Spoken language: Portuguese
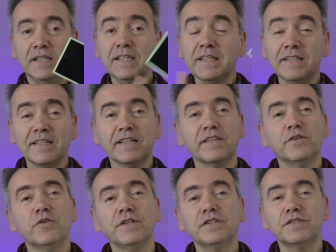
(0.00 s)
E a dica
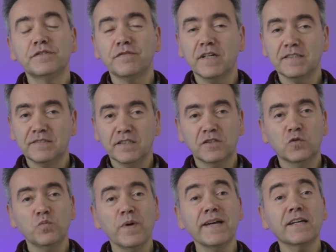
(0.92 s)
de hoje vai ser
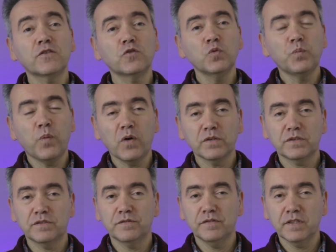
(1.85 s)
como é que tu
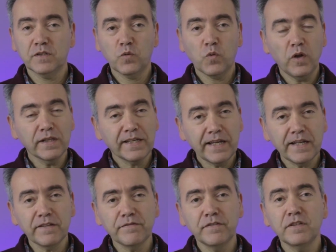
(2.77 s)
podes ver
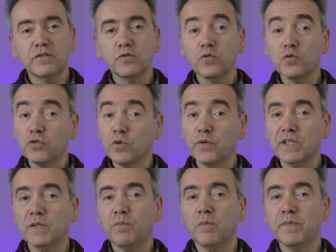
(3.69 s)
qualquer vídeo no teu
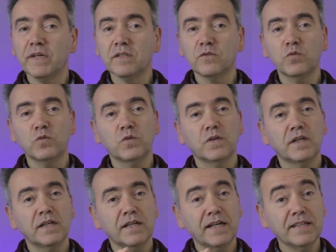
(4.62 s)
equipamento
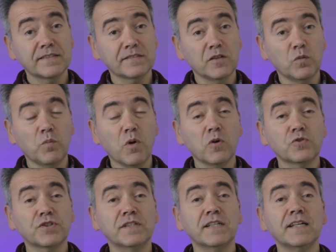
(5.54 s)
em slow
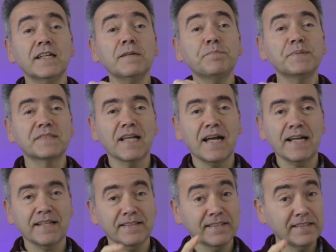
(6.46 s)
motion,
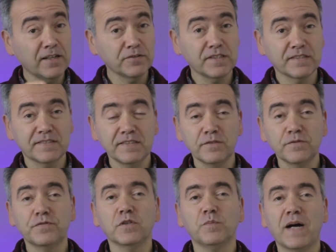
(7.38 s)
apesar de não ter sido
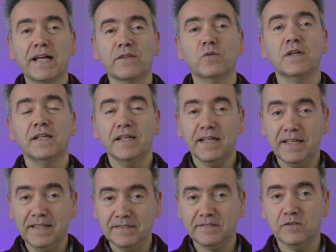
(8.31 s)
filmado
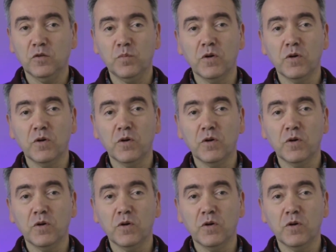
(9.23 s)
em slow